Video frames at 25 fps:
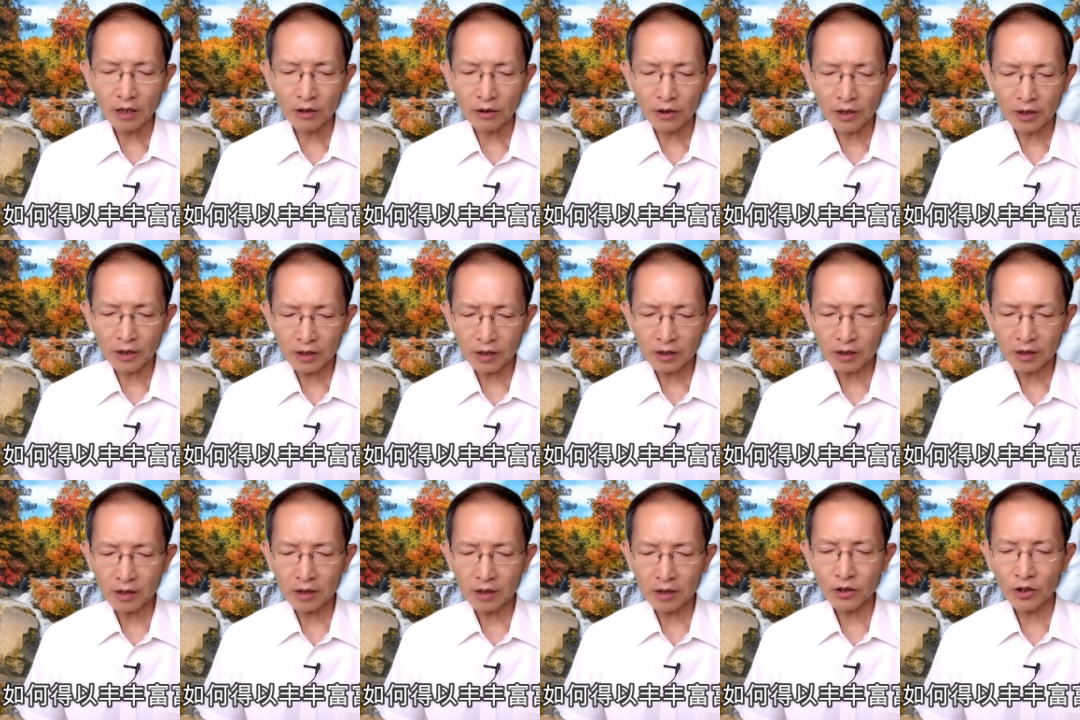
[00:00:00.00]
有了
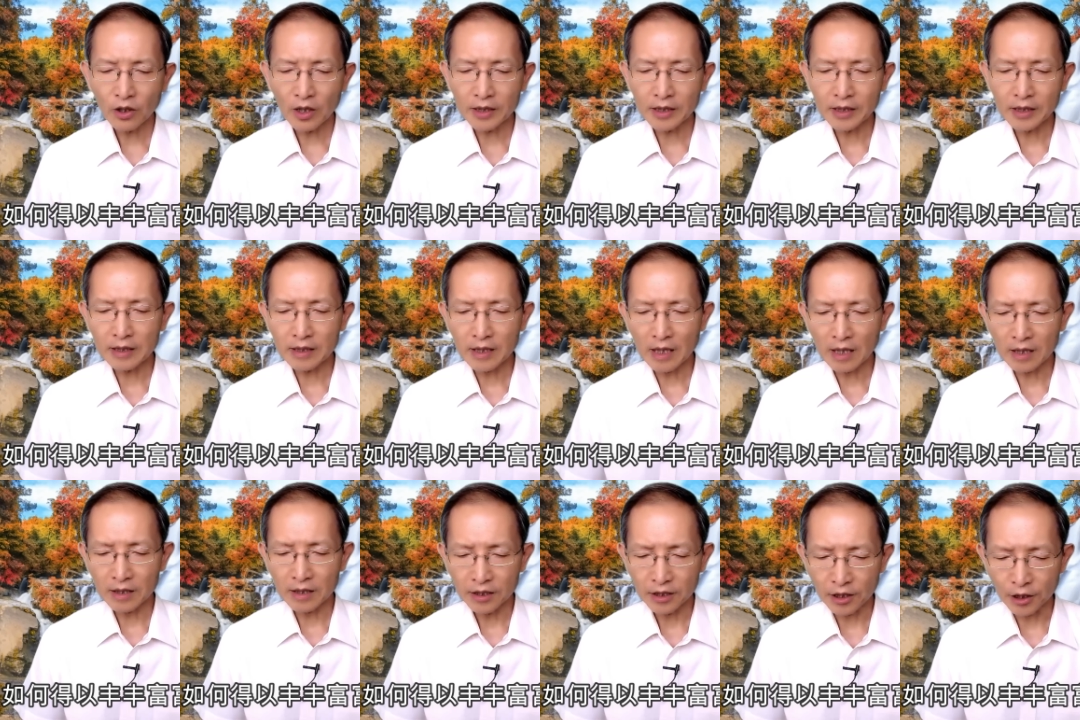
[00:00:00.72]
自私，又要加
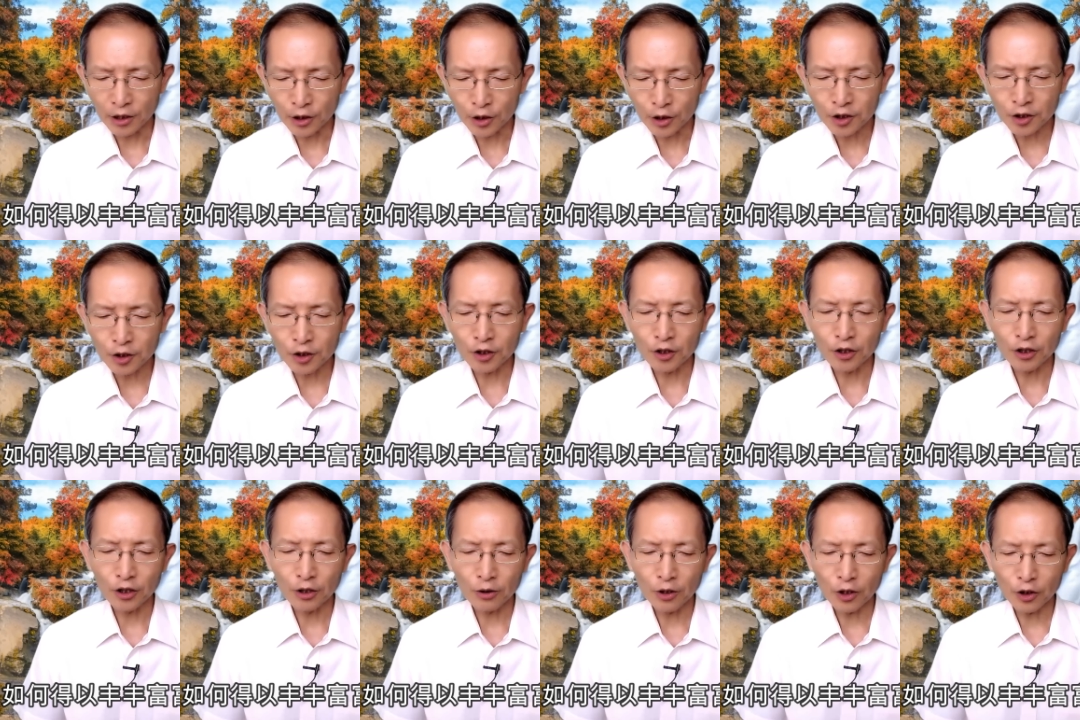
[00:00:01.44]
上节制；
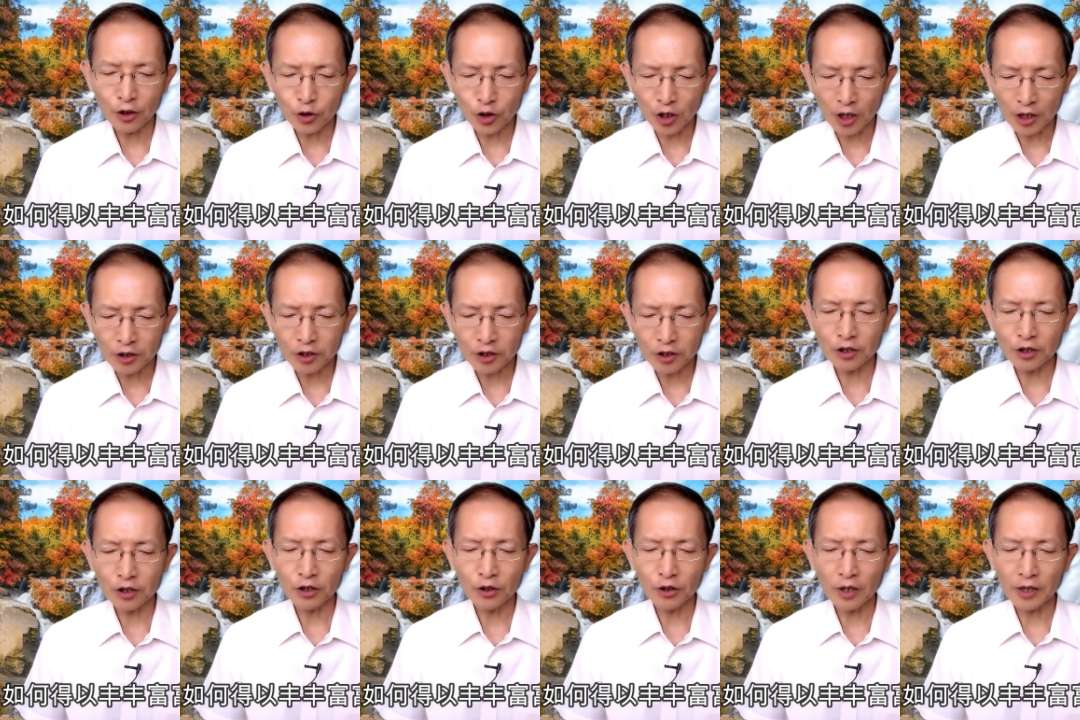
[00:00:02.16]
有了节
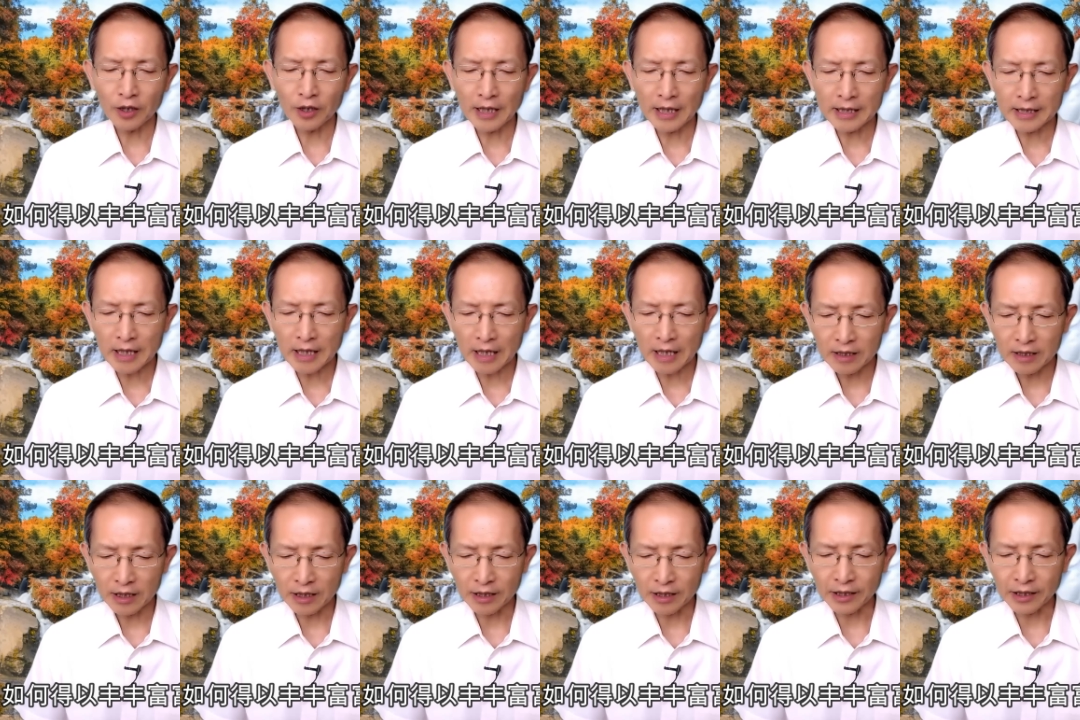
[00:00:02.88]
制，又要加
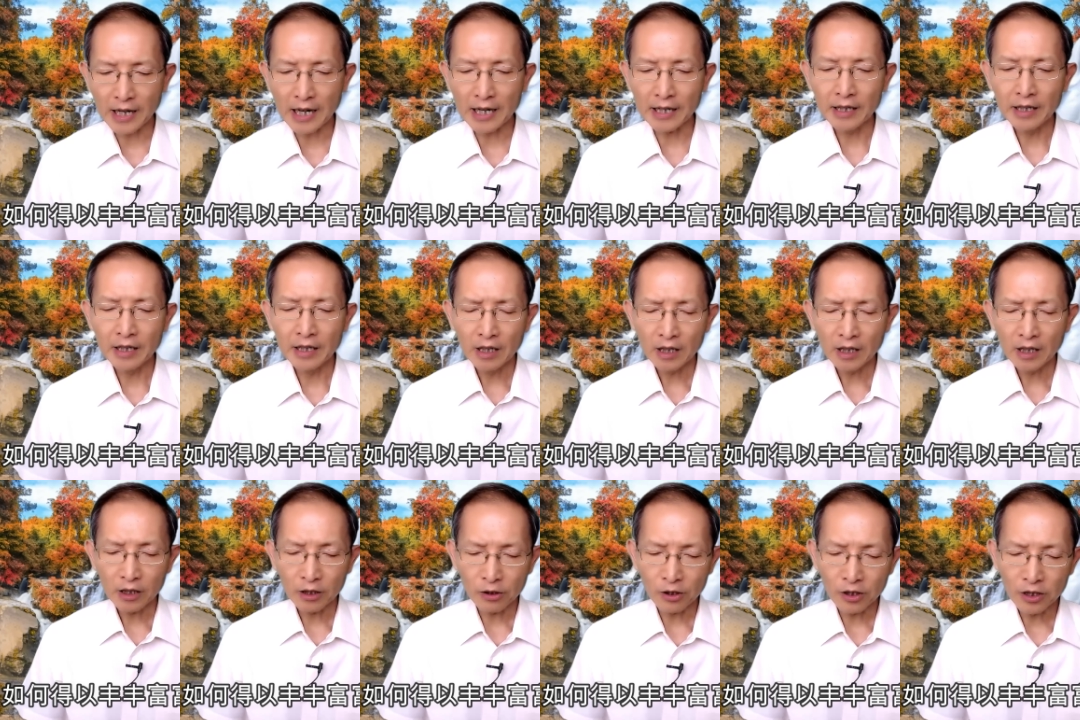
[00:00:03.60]
上忍耐；
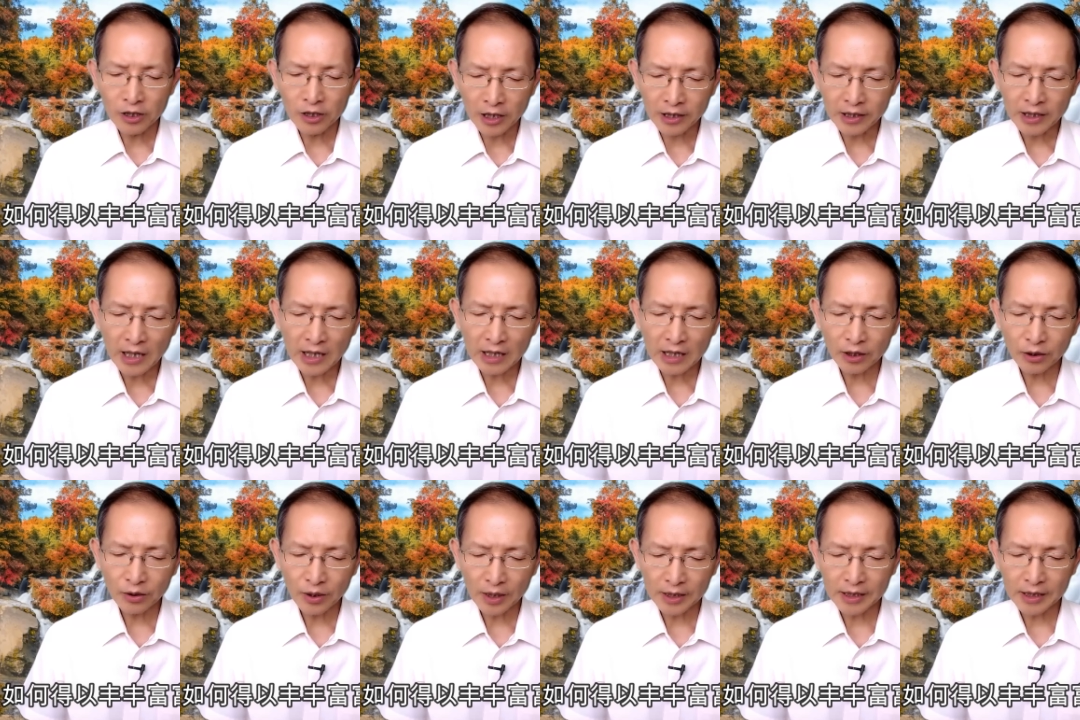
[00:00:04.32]
有了忍
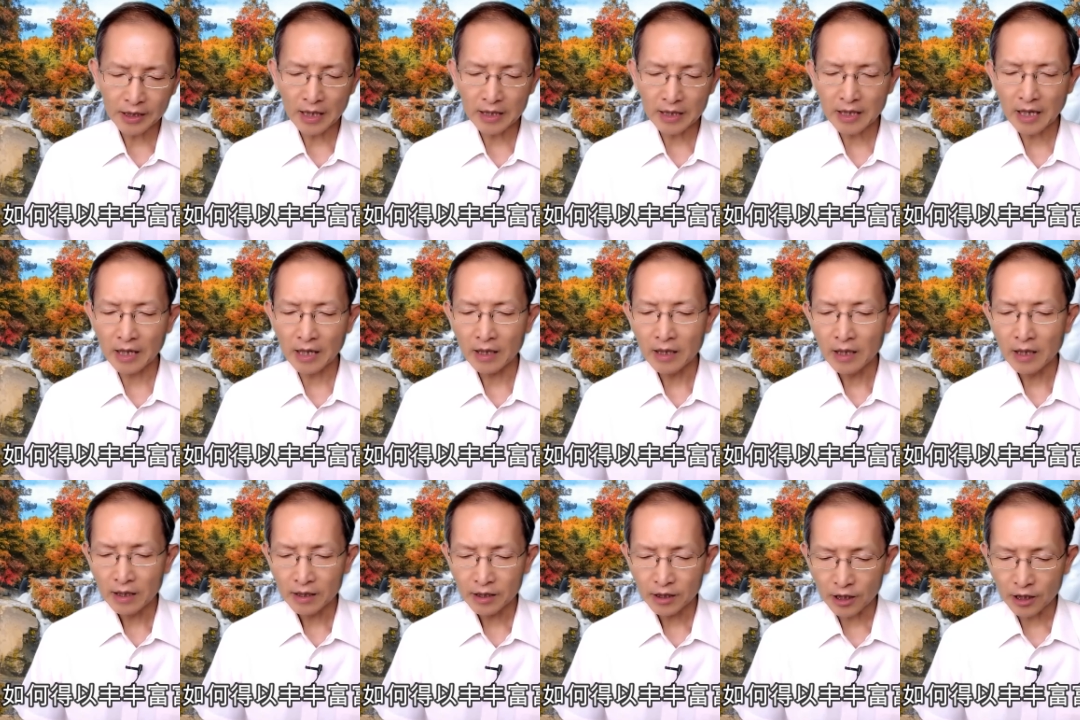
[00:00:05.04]
耐，又要加上。